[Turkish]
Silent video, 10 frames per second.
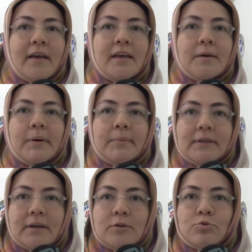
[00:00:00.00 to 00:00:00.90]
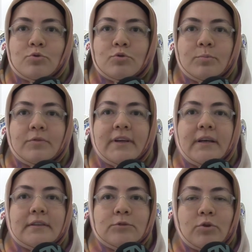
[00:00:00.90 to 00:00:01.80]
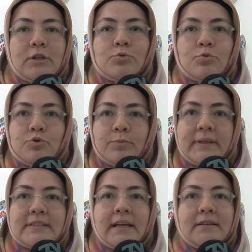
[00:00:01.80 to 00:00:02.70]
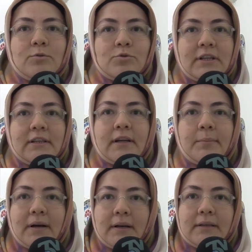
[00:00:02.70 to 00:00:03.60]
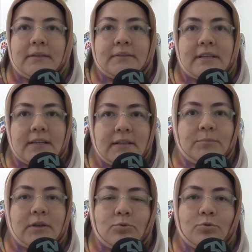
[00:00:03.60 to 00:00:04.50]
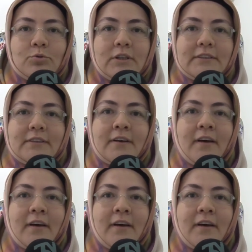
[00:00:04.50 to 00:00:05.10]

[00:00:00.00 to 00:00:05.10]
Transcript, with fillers: e, baba nakaş üslubu ve naturalist üslup desenler üzerine tabak tasarımları uyguladık.